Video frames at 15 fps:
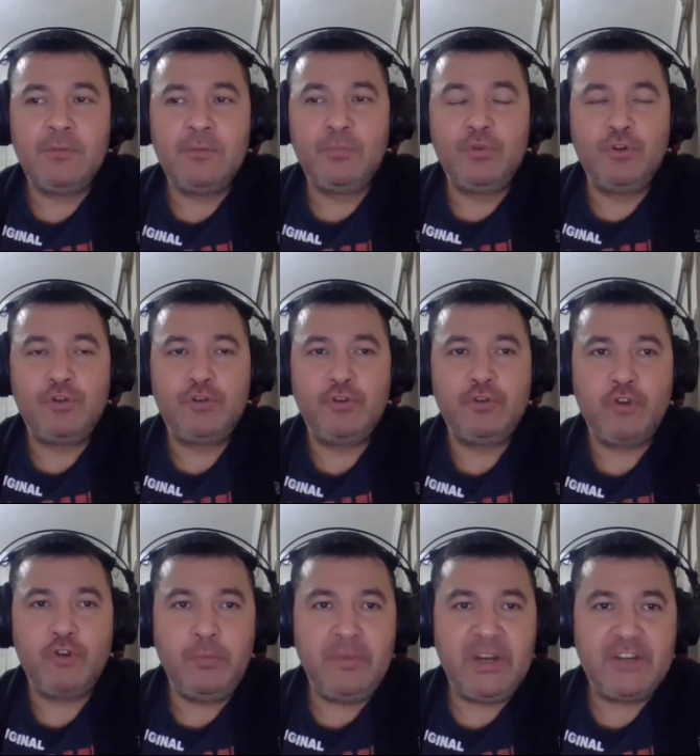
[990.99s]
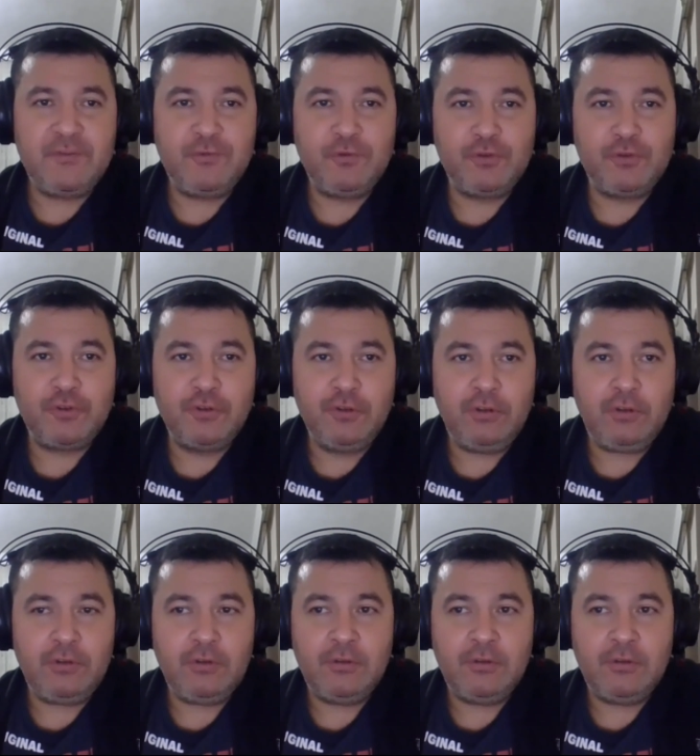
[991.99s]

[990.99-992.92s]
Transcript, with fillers: Bursun son başvurusunu